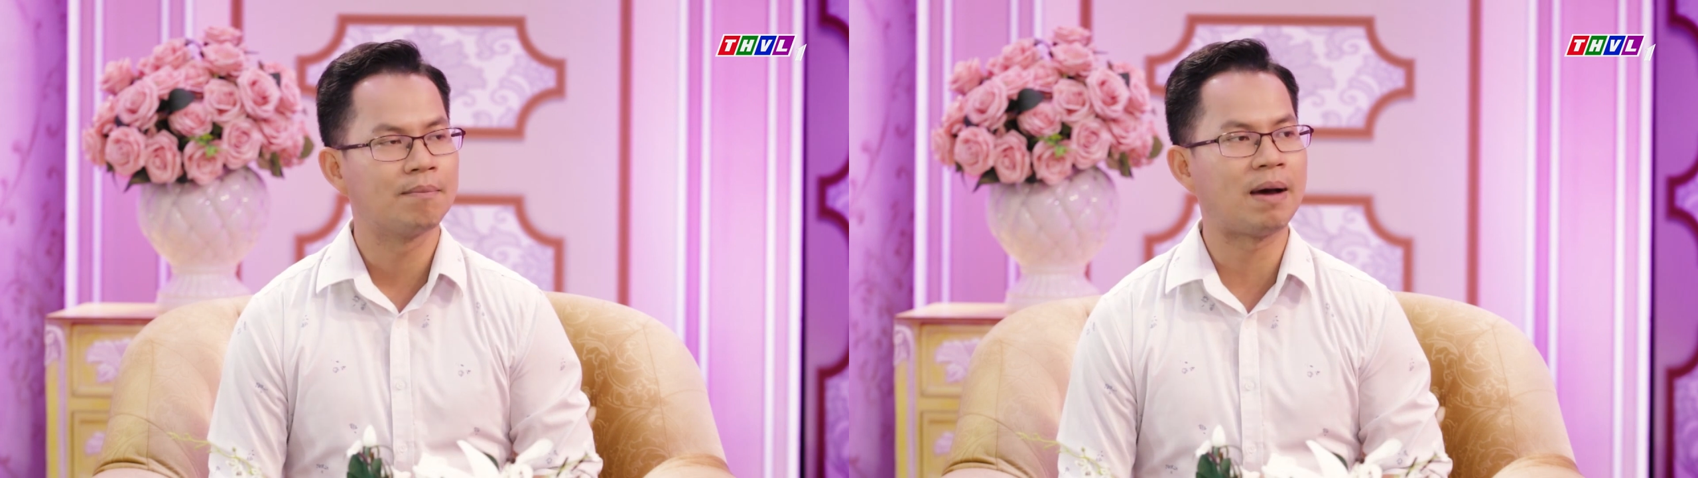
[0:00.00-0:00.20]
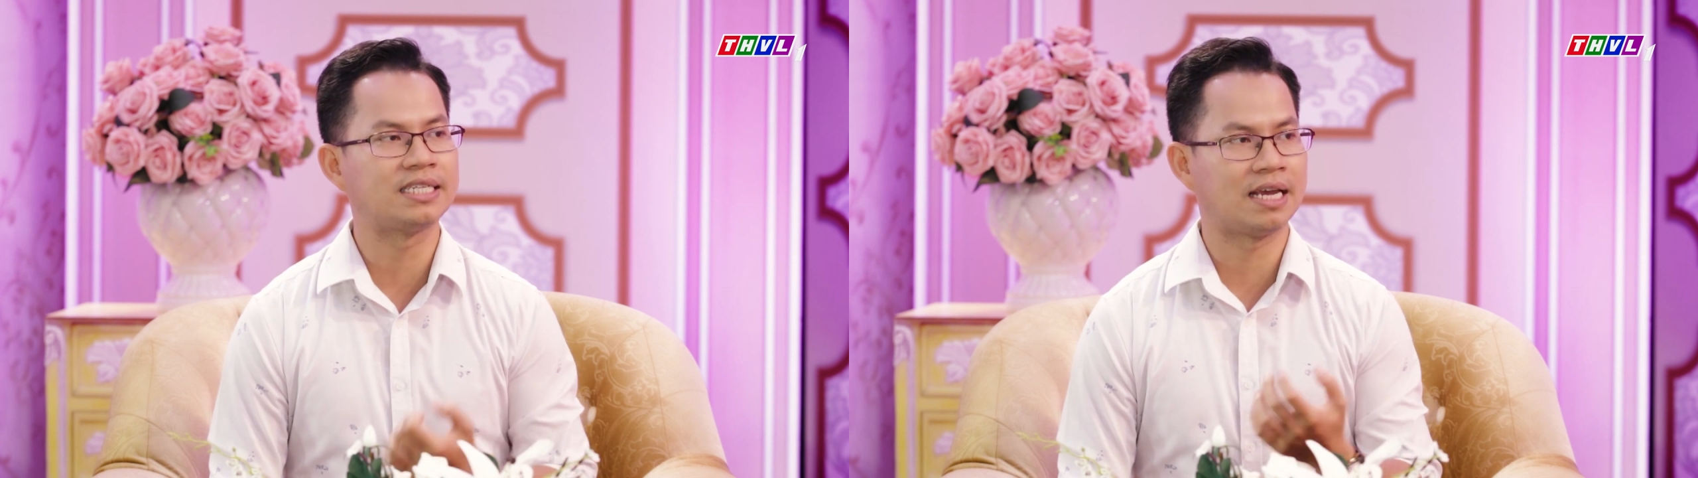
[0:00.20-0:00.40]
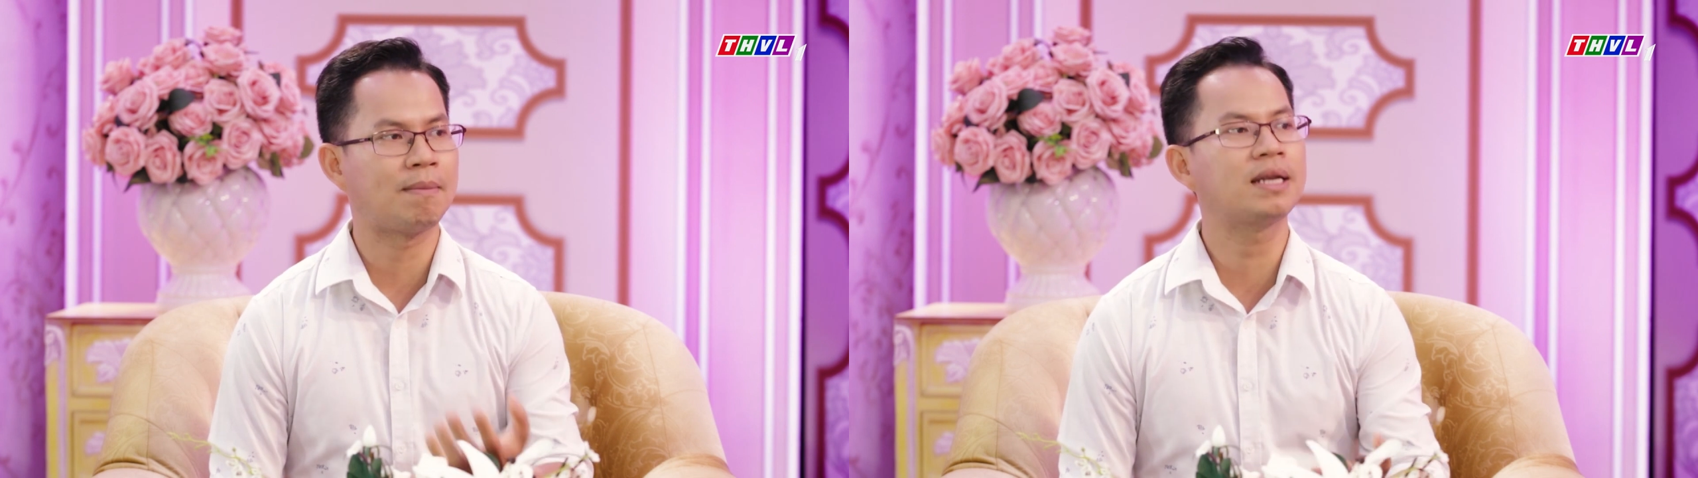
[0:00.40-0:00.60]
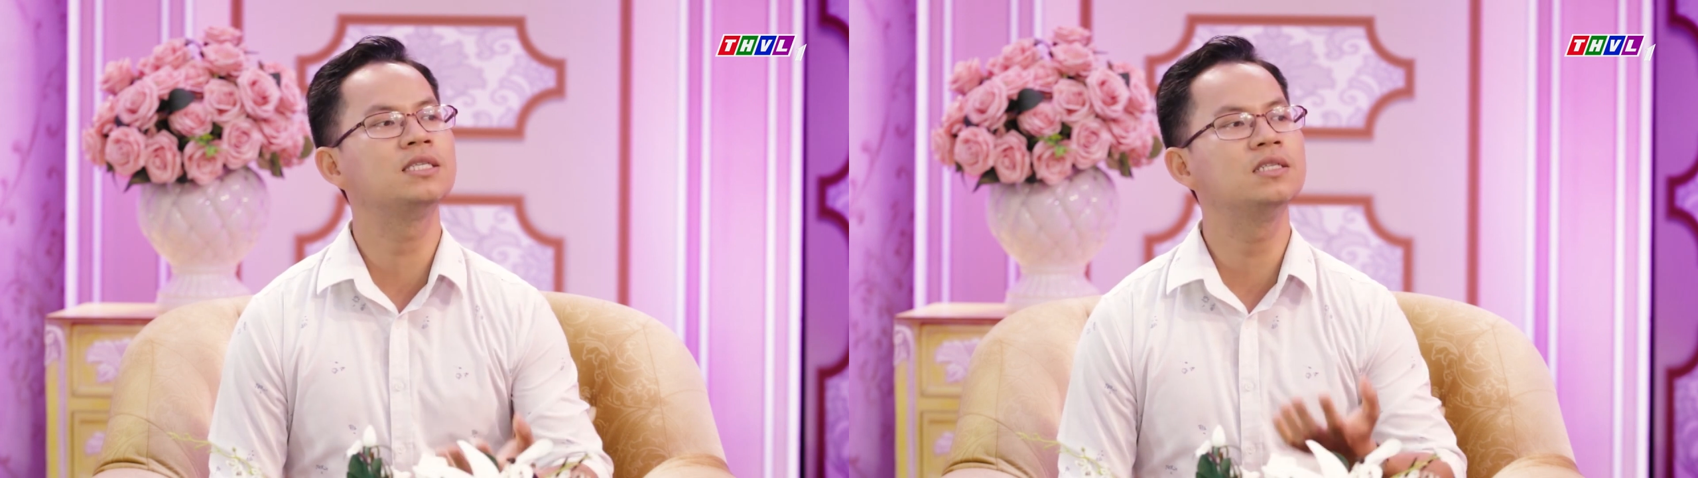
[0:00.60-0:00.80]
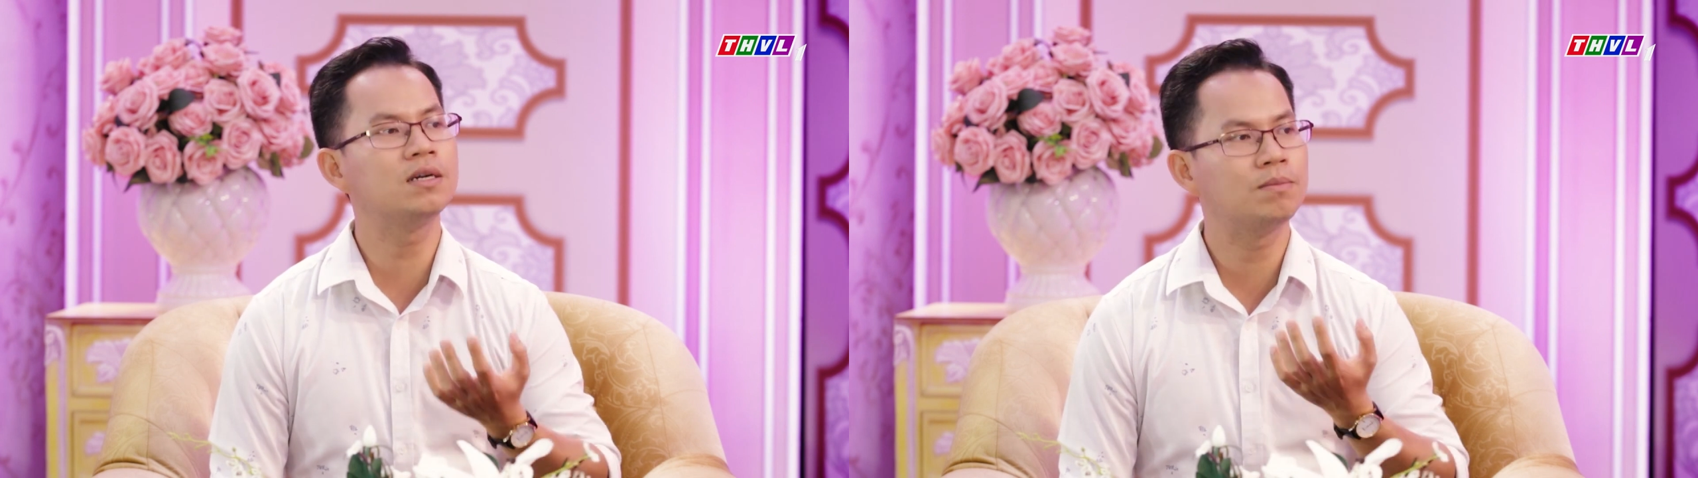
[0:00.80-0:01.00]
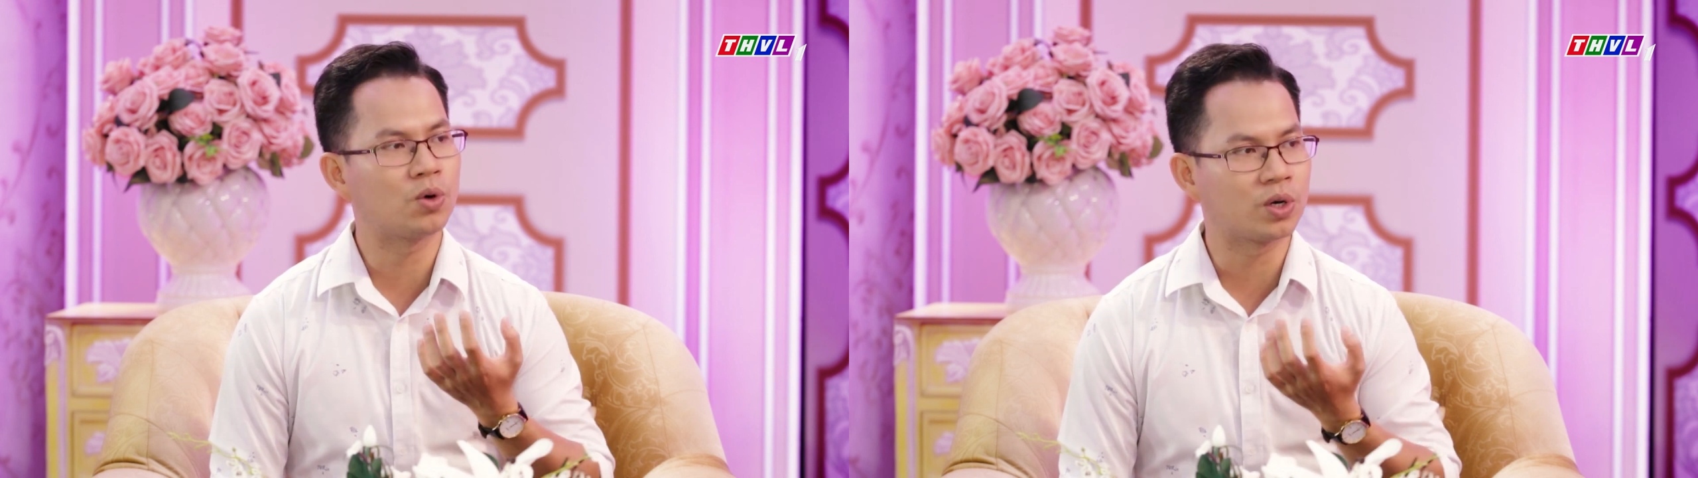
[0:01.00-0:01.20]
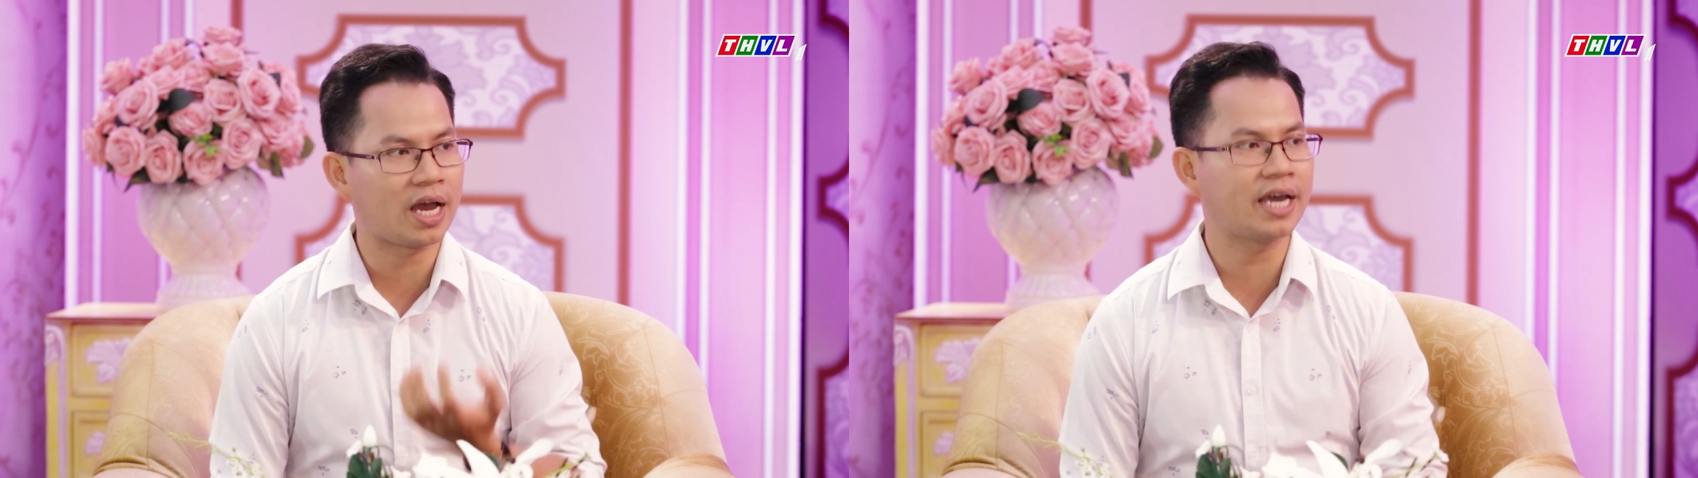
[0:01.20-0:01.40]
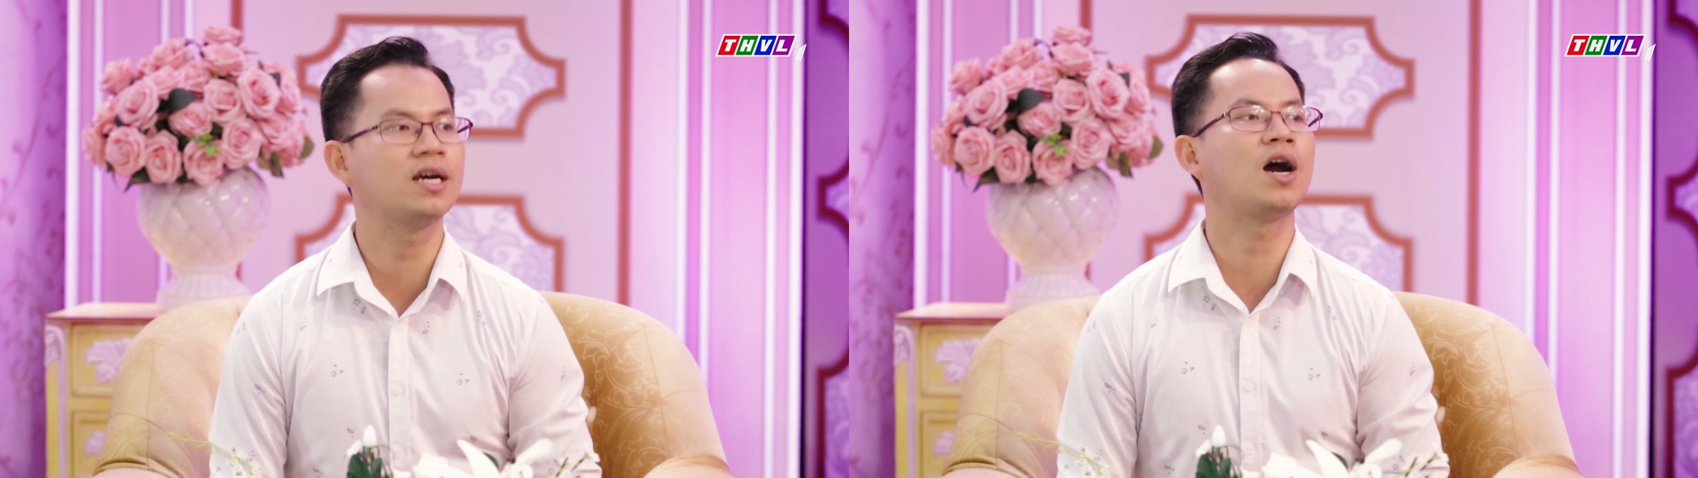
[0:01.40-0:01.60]
mà trẻ bắt chước một
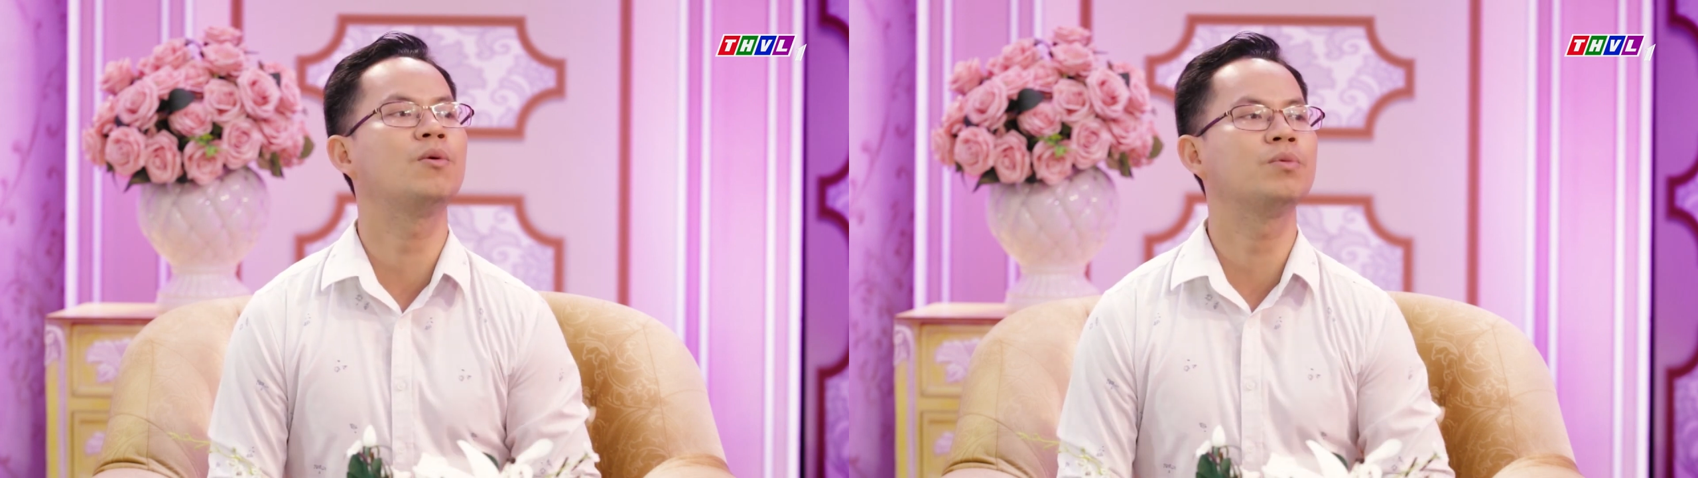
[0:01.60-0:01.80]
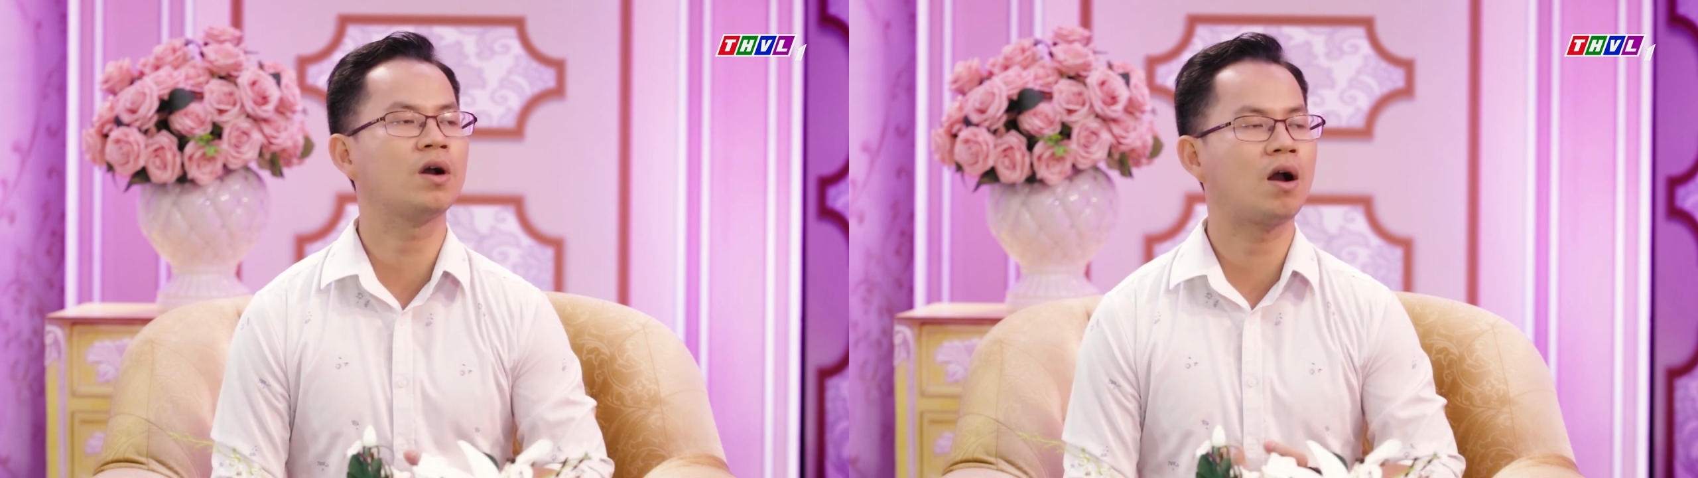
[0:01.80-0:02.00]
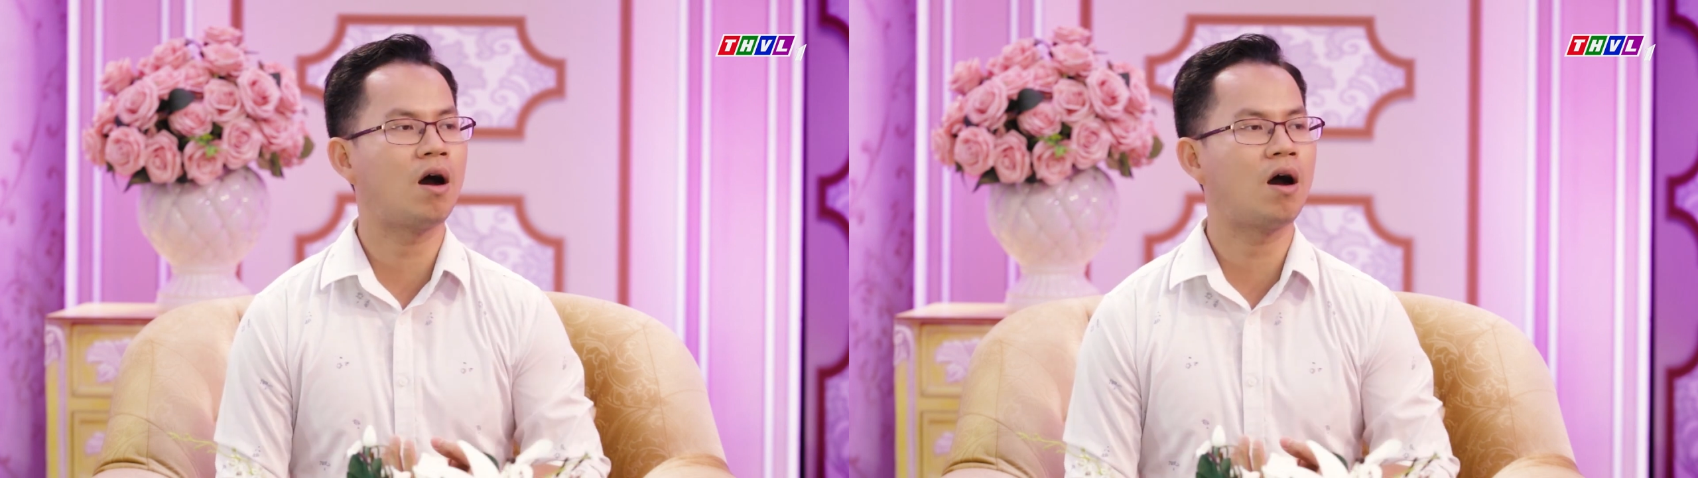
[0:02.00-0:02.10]
cách không